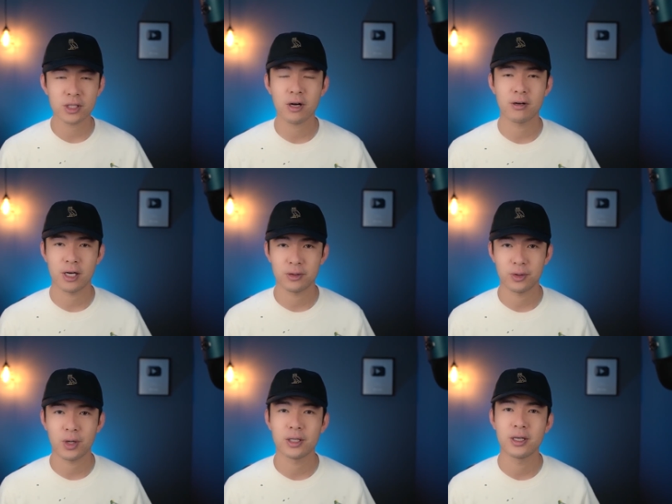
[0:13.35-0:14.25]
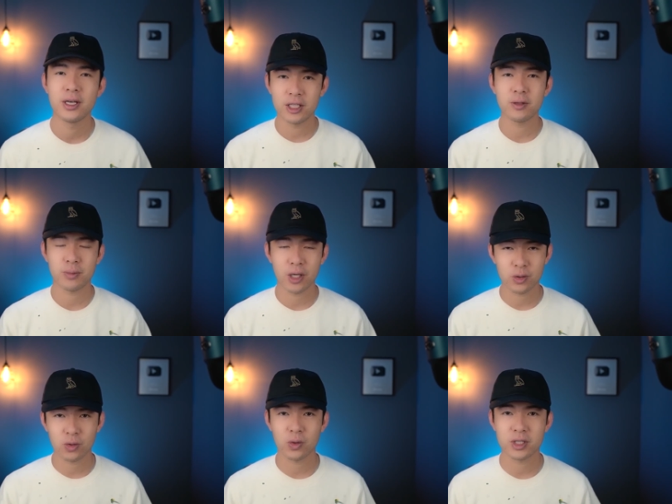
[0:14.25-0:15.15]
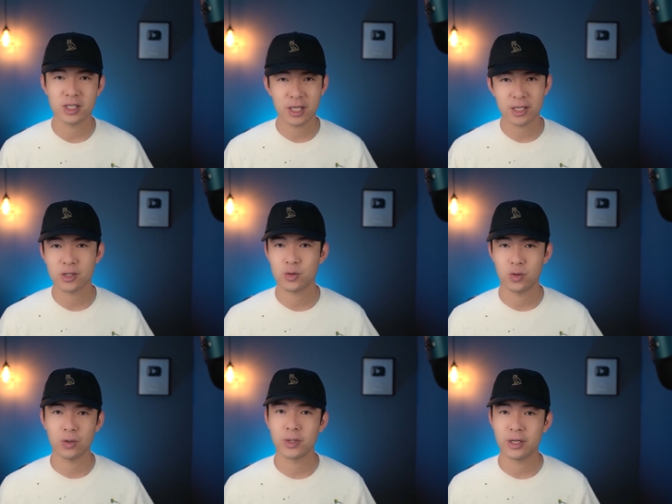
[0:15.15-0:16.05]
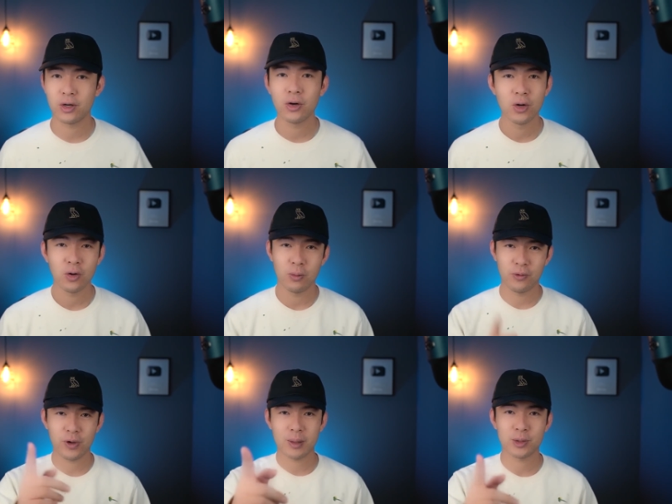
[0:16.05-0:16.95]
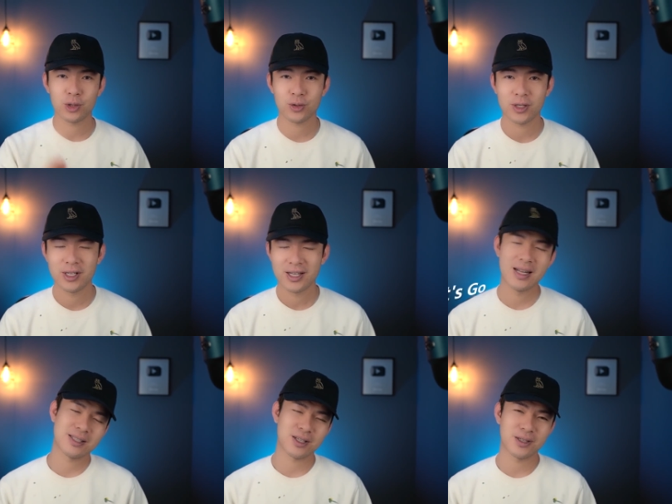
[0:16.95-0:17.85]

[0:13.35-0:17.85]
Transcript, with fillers: 资 Cardano 的话呢，一定不要错过今天的所有内容。我们废话不多说，Let's